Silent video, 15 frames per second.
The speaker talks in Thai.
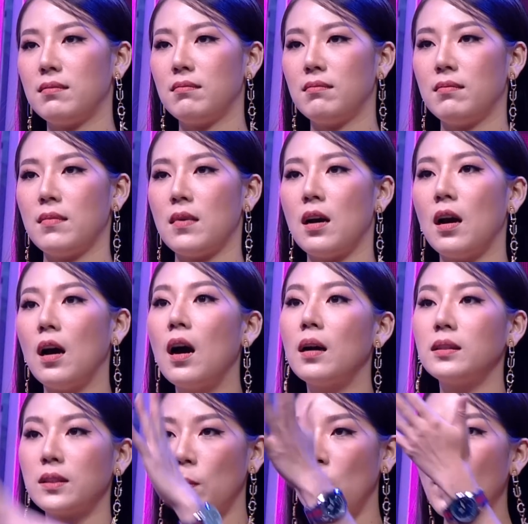อ๋อเออ
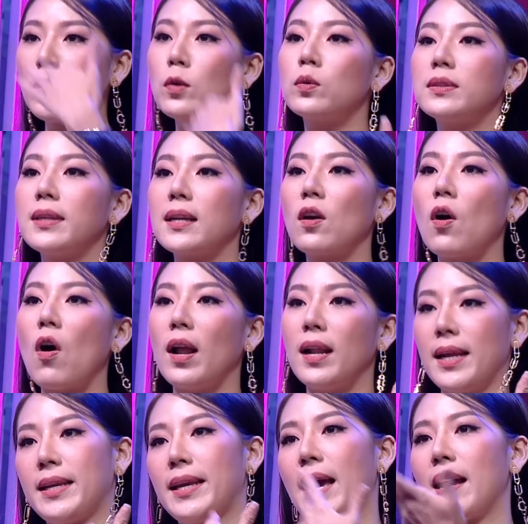สมมติว่าหนูเสร็จก่อนอะ
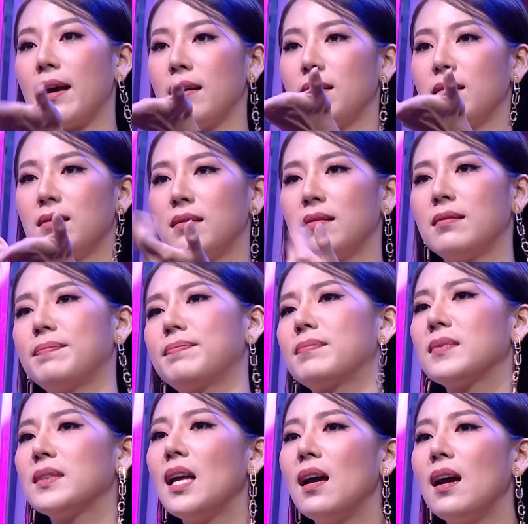ไรเงี้ยอ่าหนูก็
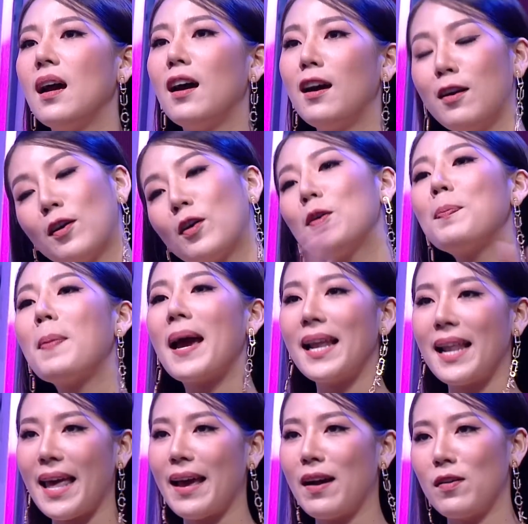จะไปแล้วเออก็จะไป
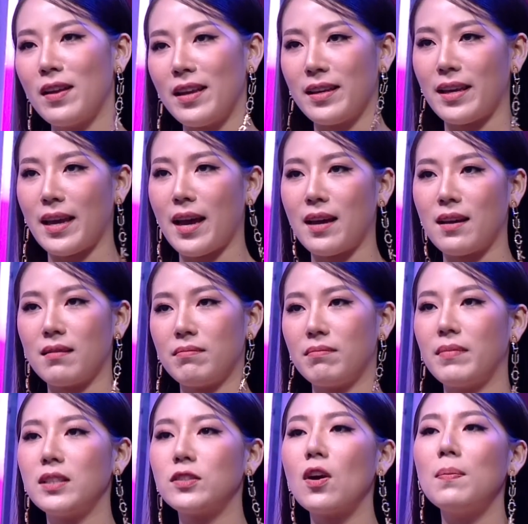แล้วอะไรเงี้ย
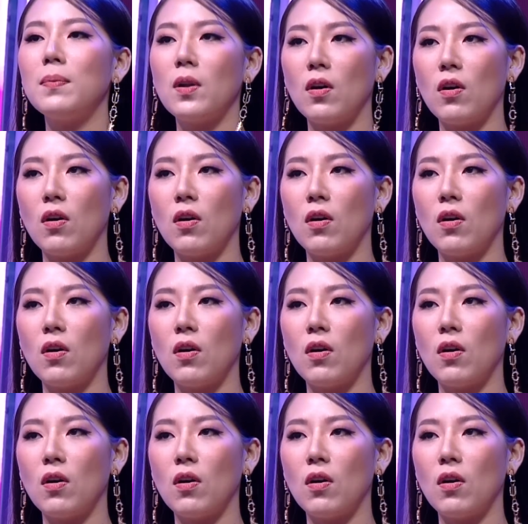ไม่ชอบรอ